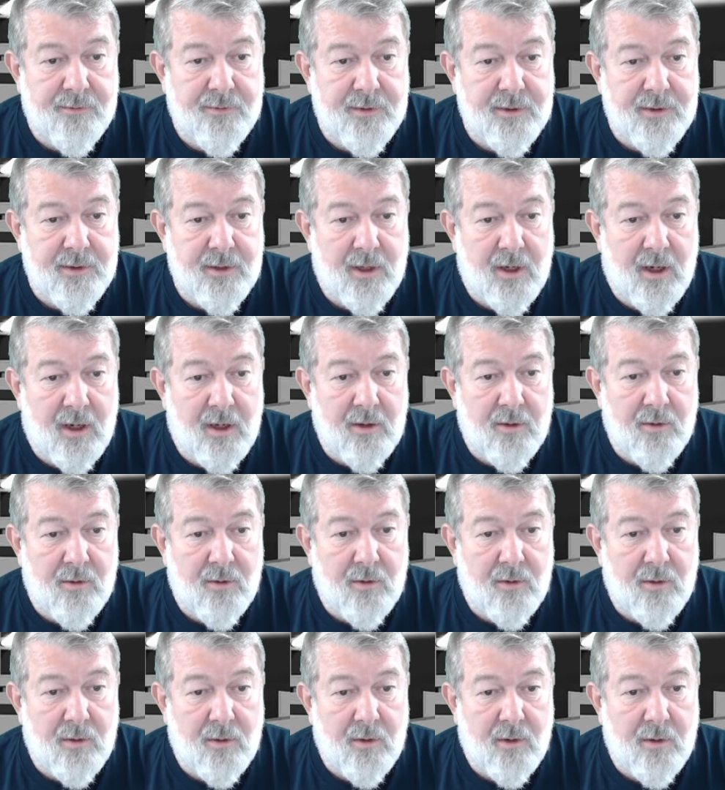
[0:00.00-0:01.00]
федерального
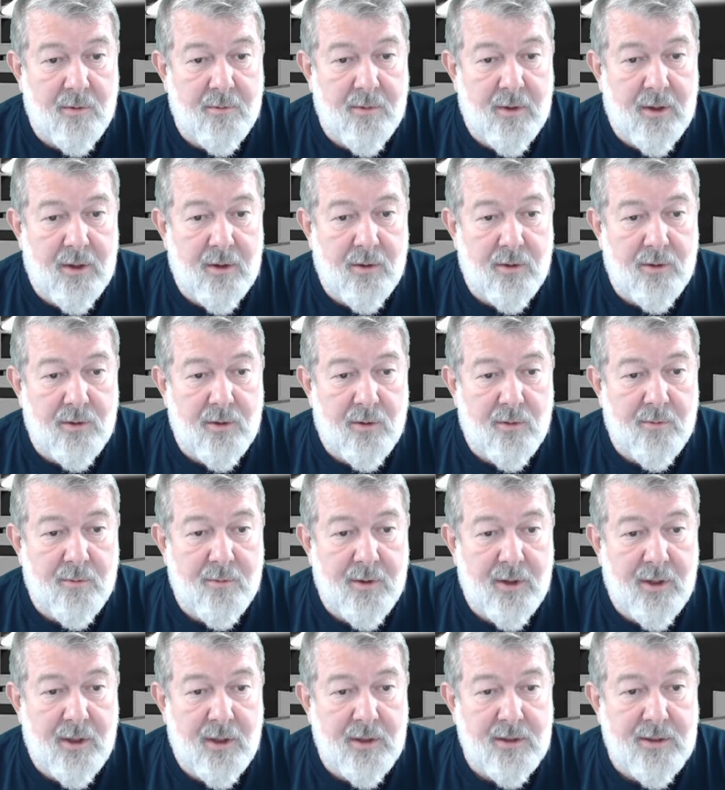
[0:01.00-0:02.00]
округа миллион
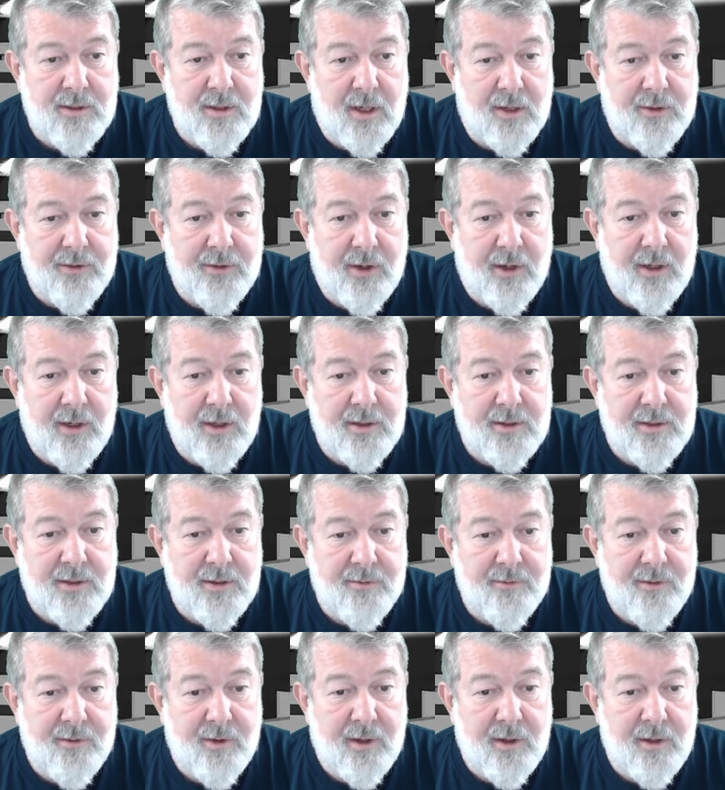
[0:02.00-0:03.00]
рублей за
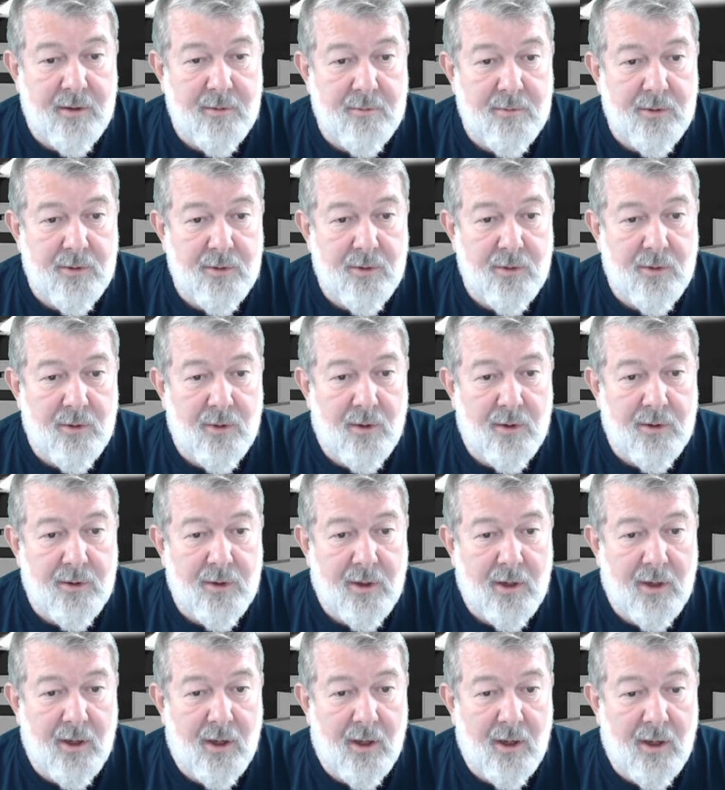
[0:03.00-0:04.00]
третьего
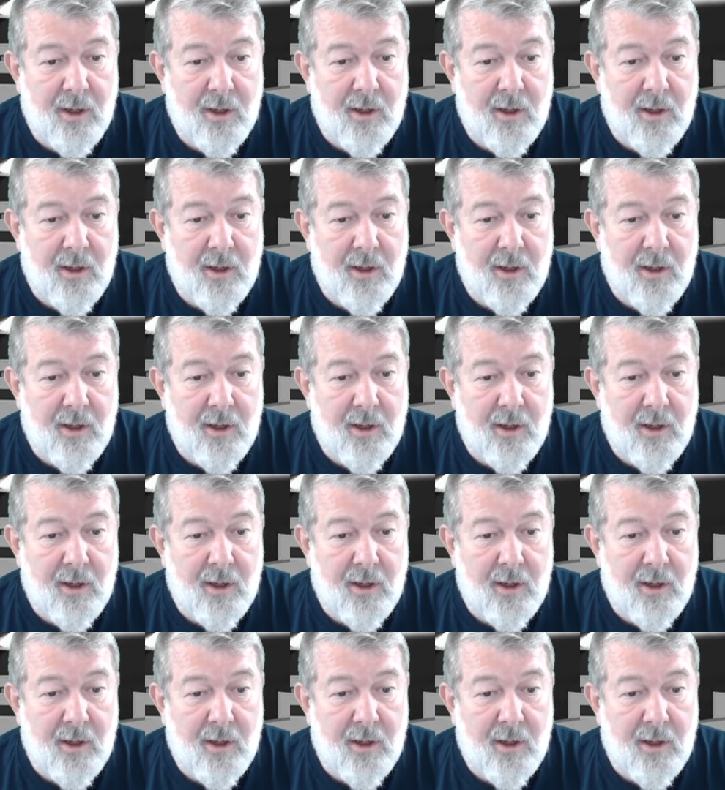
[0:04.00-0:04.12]
ребенка.